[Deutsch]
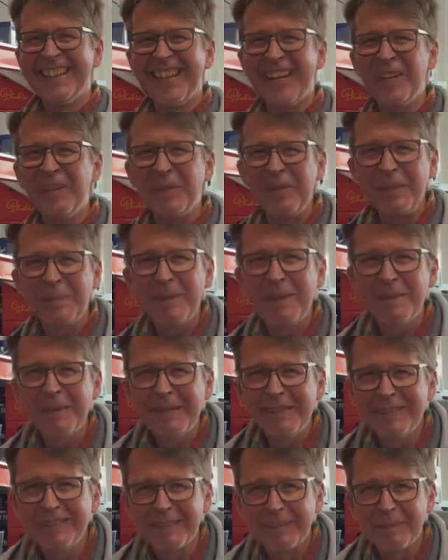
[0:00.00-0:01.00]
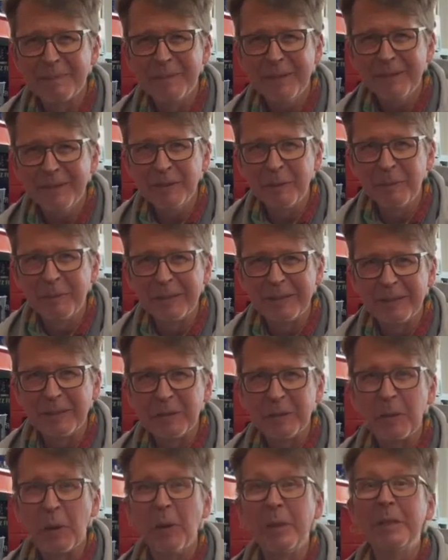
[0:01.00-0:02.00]
Hallo, ich bin der Matthias, Biersommelier
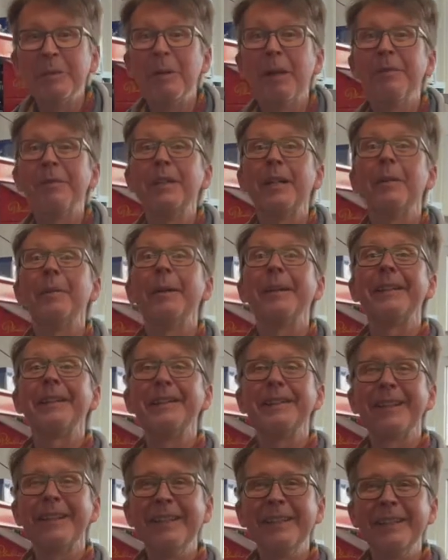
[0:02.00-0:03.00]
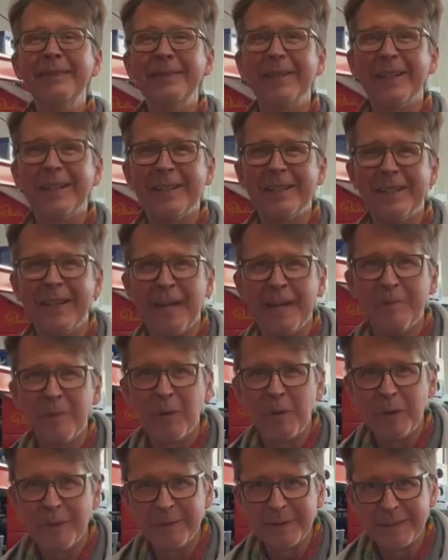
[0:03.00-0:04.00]
und heute mal wieder bei Getränke Werner am
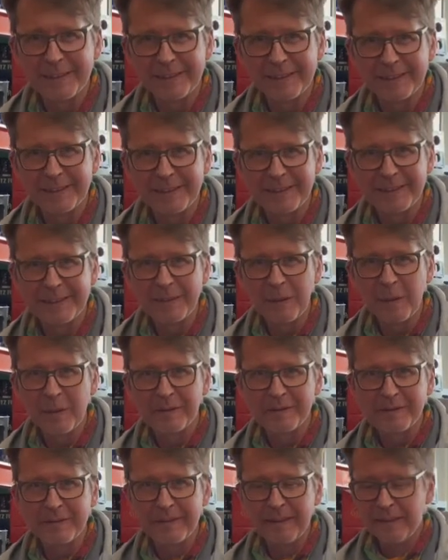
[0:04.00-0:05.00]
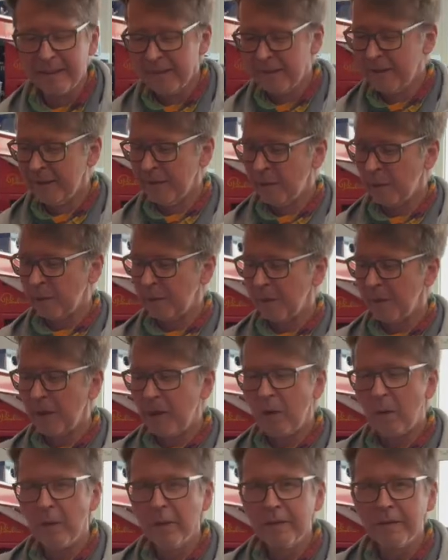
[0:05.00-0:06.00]
Orwig in Recklinghausen. Und
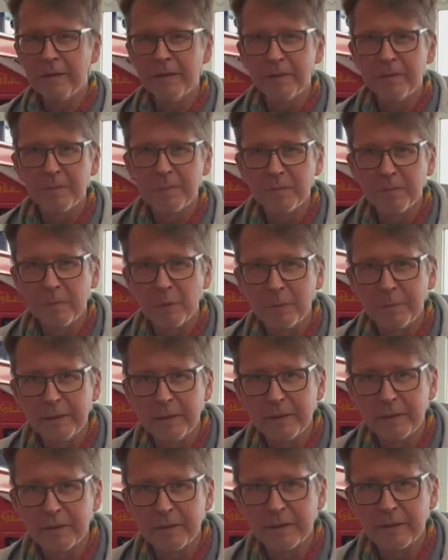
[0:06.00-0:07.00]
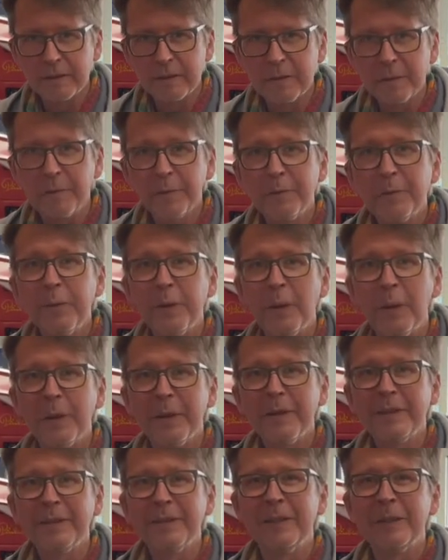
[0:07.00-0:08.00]
heute probiere ich für
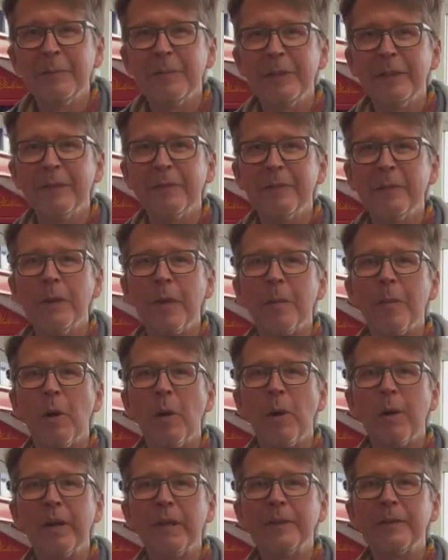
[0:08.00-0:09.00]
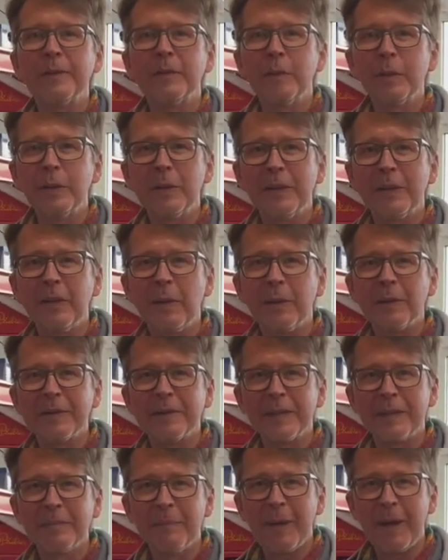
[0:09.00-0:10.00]
euch die Biere von der Brauerei Zödler aus dem